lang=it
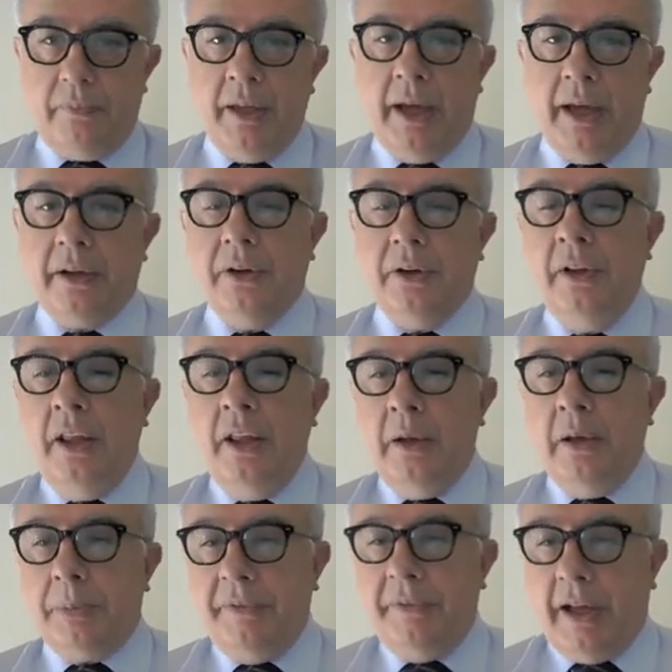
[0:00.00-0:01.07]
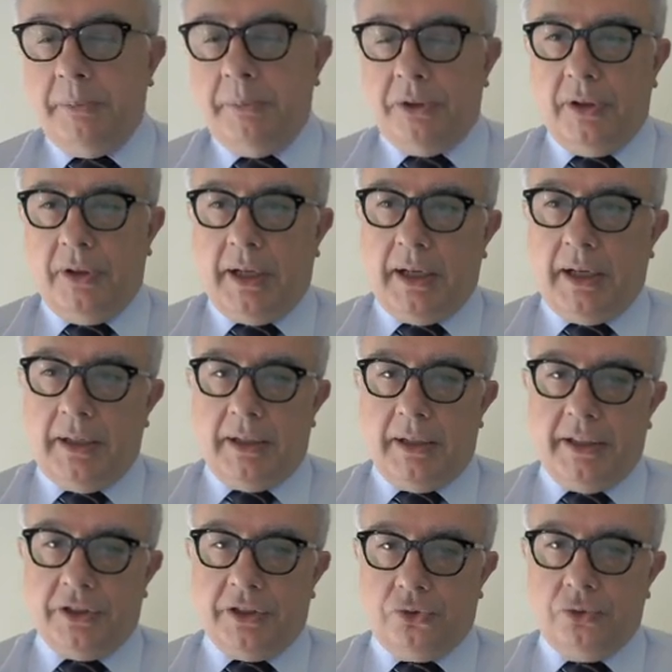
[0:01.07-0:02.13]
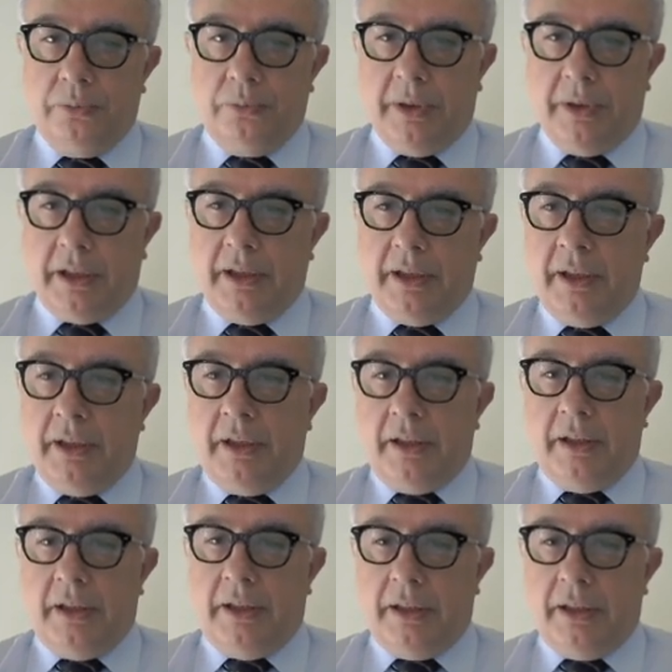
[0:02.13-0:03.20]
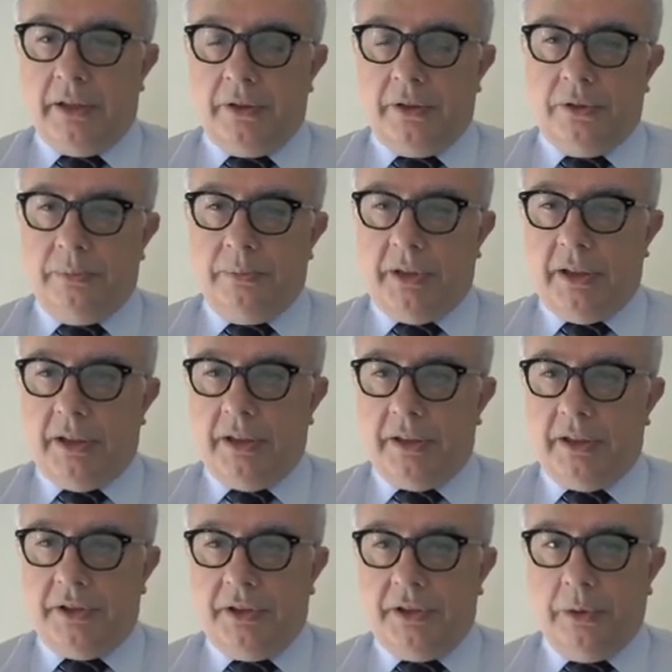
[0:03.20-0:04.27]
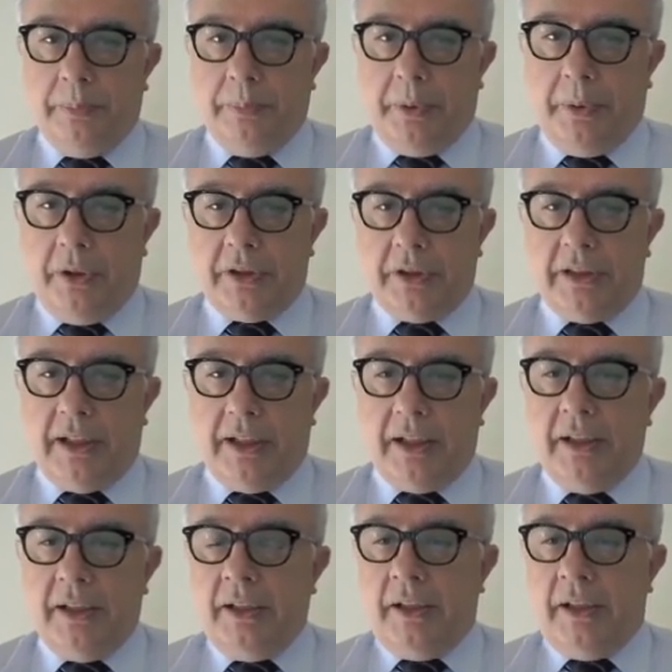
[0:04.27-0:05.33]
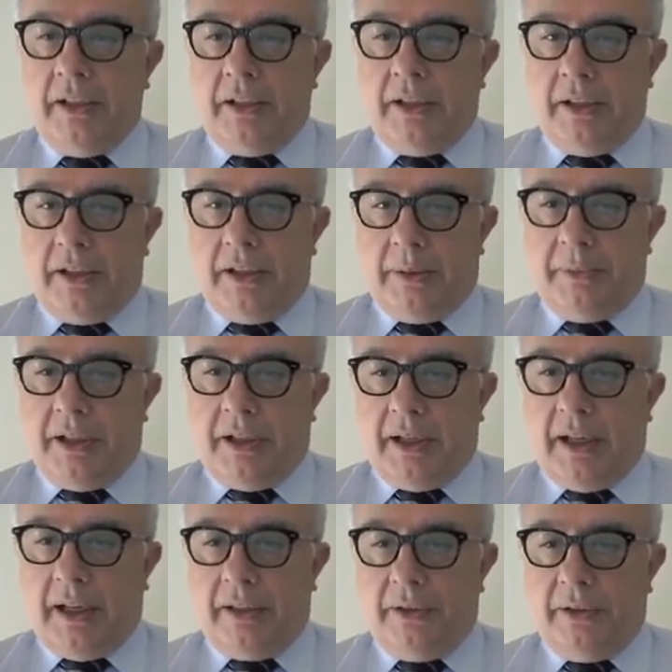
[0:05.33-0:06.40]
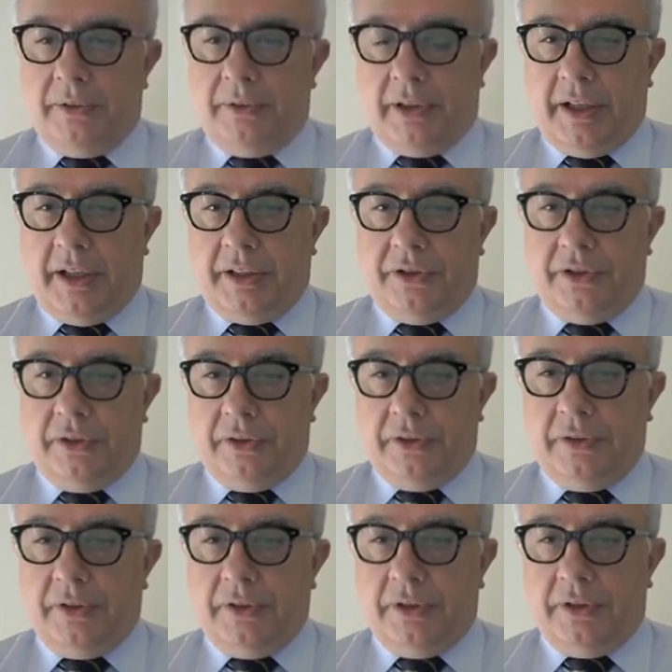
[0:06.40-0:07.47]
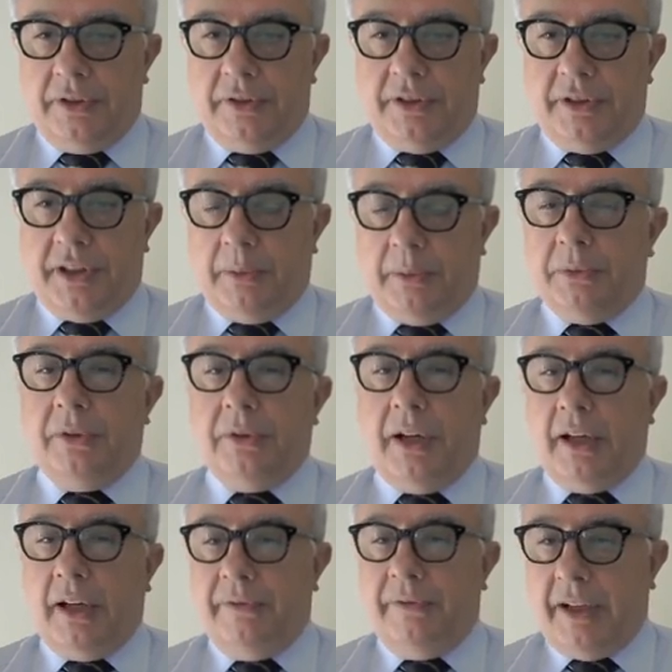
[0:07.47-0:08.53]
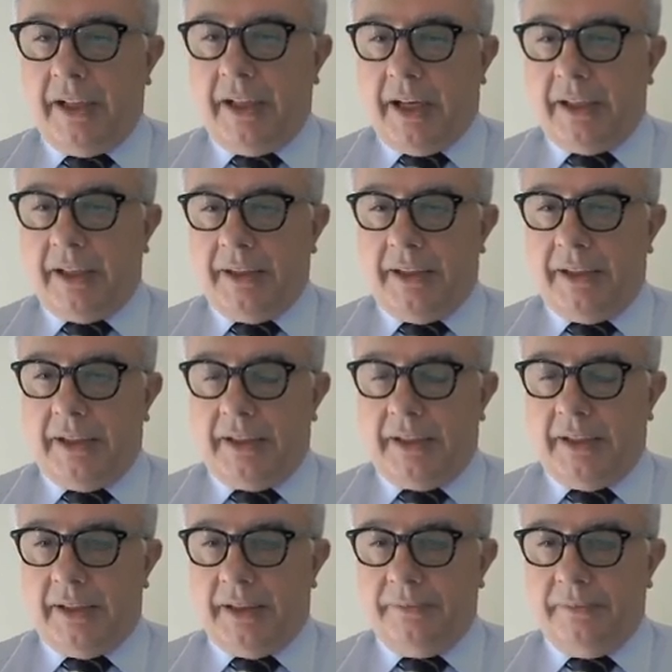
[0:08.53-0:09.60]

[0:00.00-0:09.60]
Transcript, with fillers: Ecco, proviamo a riassumere eh, come si comporta eh, la mia likelihood ratio eh, diciamo, al variare della, de,